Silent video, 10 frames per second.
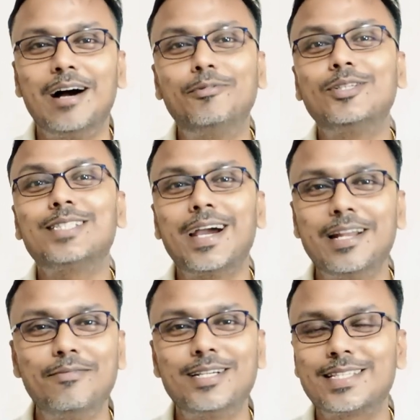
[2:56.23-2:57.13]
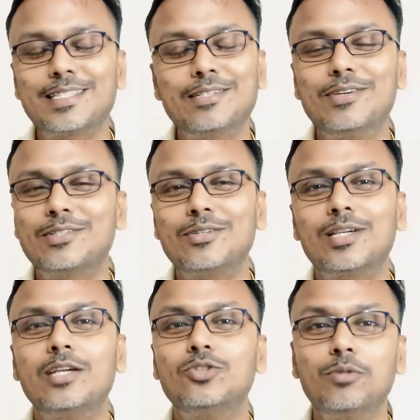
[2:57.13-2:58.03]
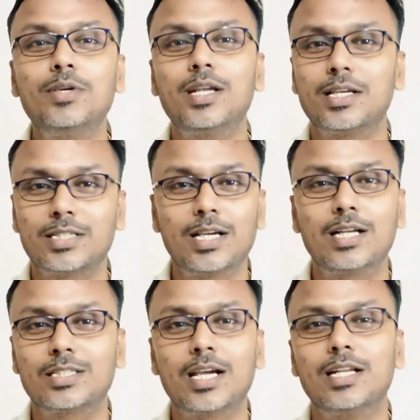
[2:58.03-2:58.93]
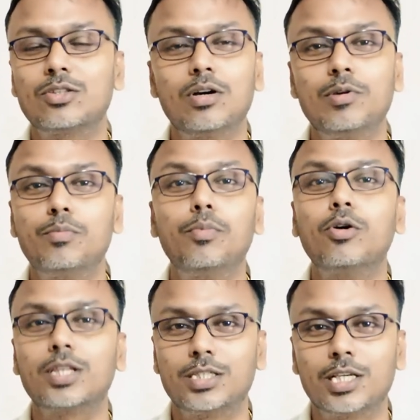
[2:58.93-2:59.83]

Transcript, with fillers: अभी तो चाइना वर्सेस यूएस हो गया जो भी है रशिया और चाइना तो अभी बहुत